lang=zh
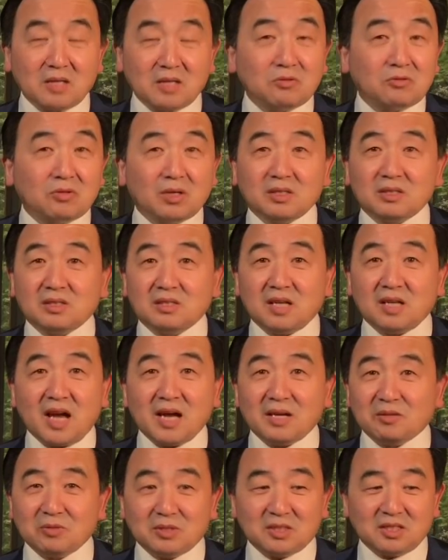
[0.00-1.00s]
全是
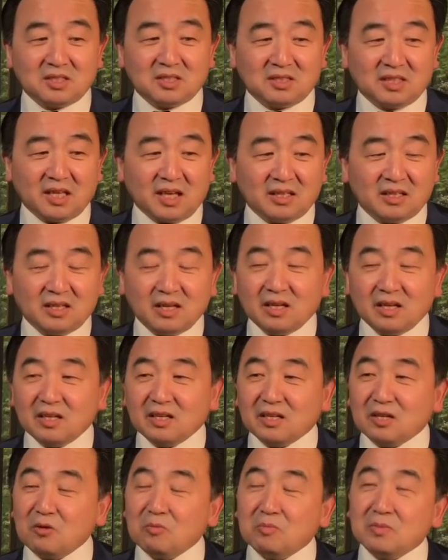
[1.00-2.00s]
爱国青年，
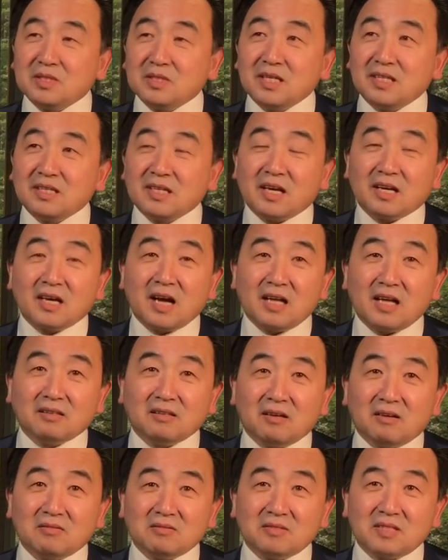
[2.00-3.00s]
跟我们现在看
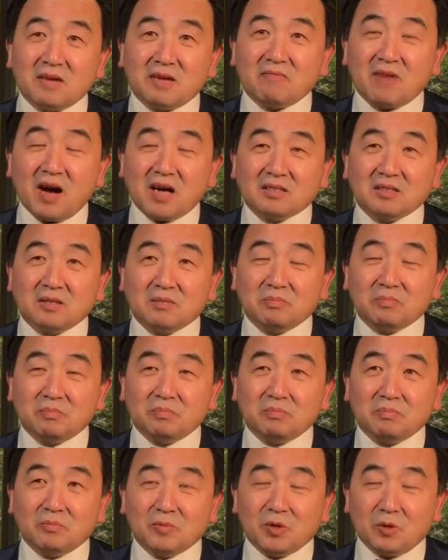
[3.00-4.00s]
到在网上
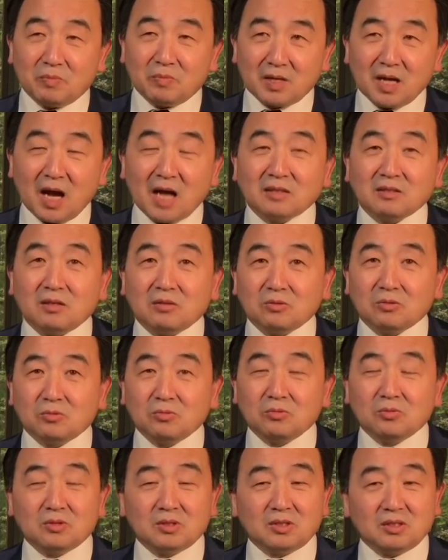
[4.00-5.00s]
我们看到的
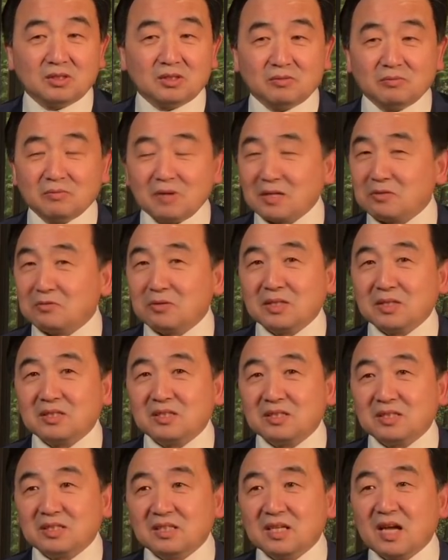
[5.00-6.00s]
故事完全
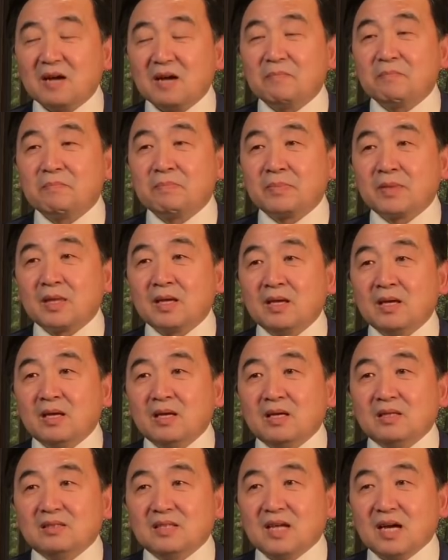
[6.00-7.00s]
是一样。
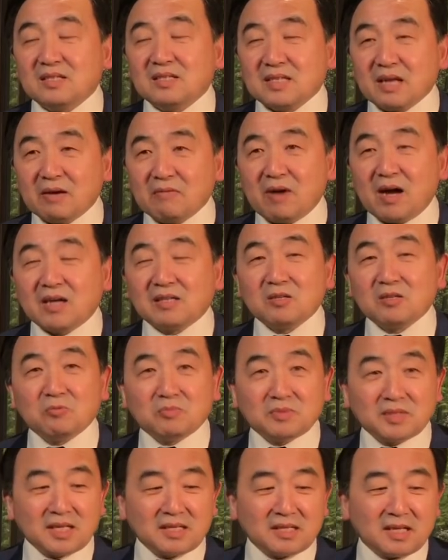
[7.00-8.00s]
那在网上我
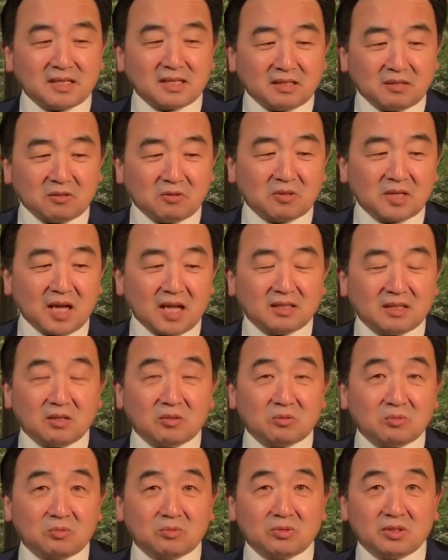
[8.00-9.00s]
们现在能够看到
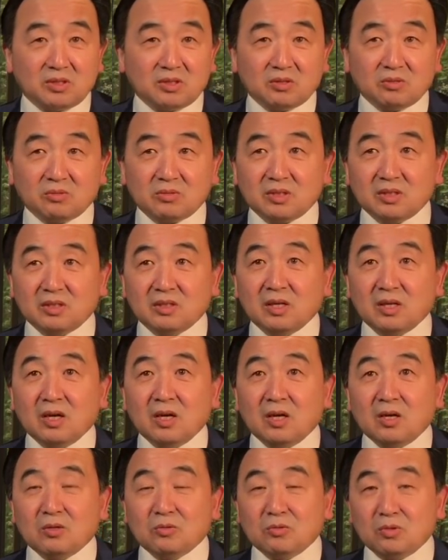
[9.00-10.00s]
故事，就是
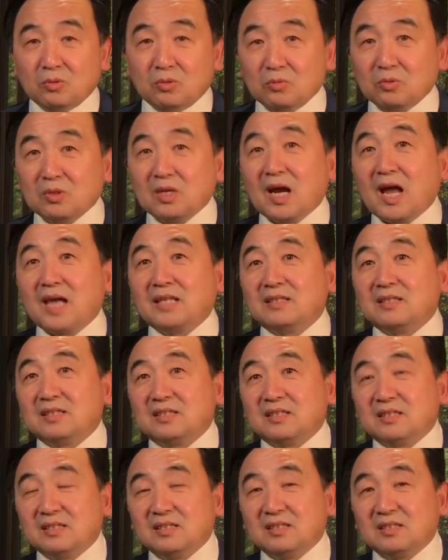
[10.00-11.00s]
对乌克兰的
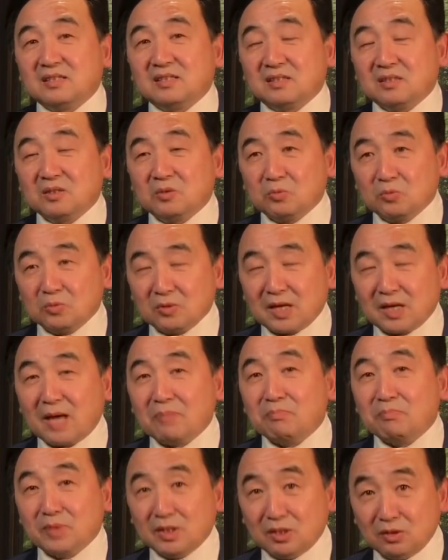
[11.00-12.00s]
支持和乌克
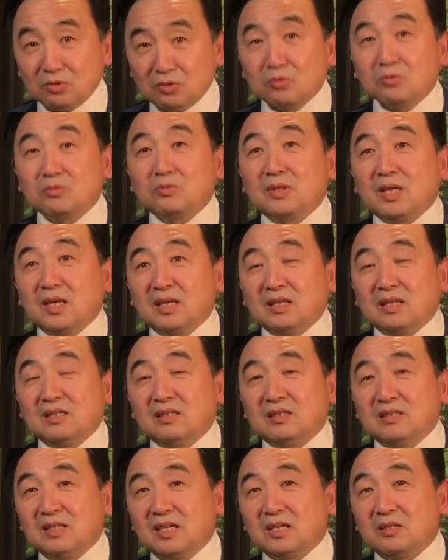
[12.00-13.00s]
兰民众的
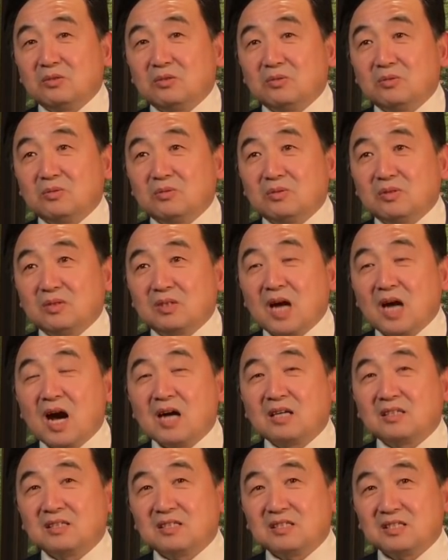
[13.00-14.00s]
那种
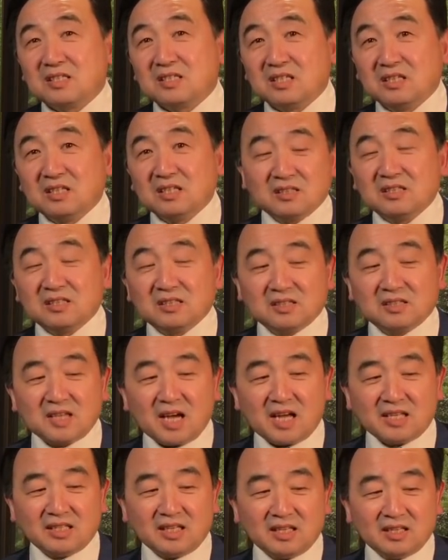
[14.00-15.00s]
抗争侵略者的
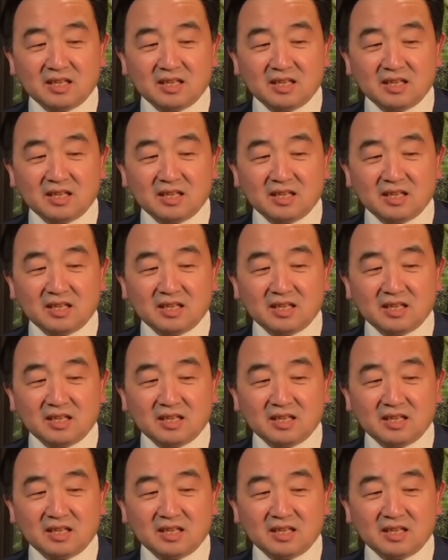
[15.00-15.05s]
概念，